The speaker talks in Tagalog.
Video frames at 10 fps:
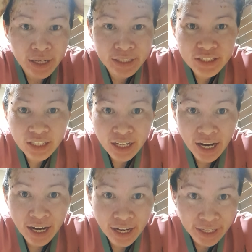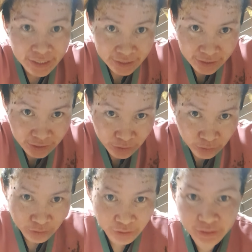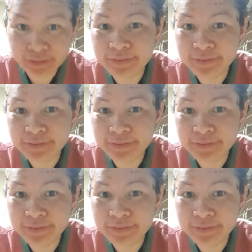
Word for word: Ayan siya guys. So,